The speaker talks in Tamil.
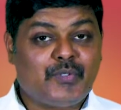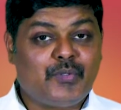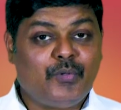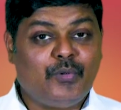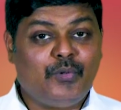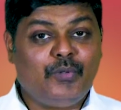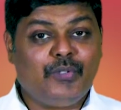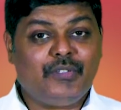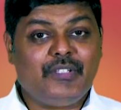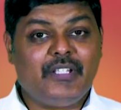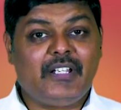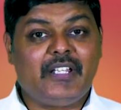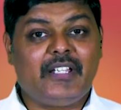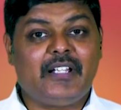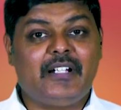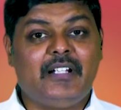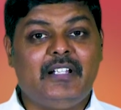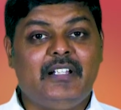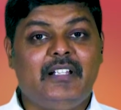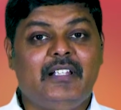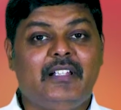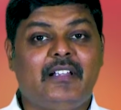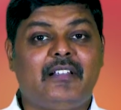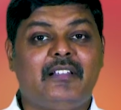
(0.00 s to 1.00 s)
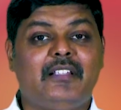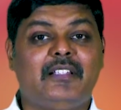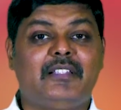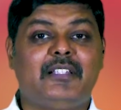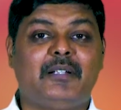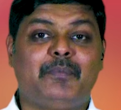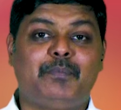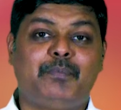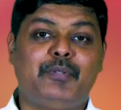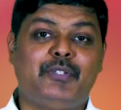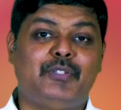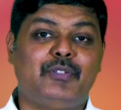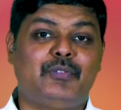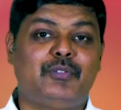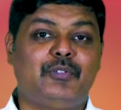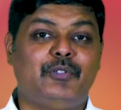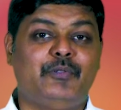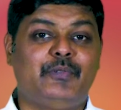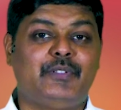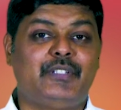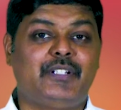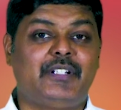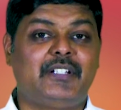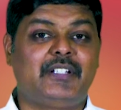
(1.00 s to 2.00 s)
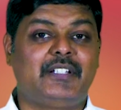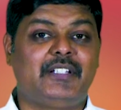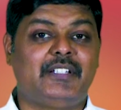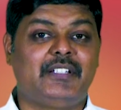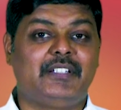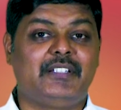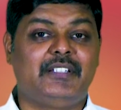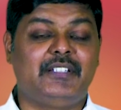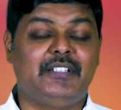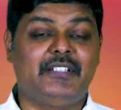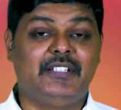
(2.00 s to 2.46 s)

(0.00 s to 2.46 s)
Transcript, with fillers: சோதனைகளிலிருந்து தப்பித்துக் கொள்வதற்கு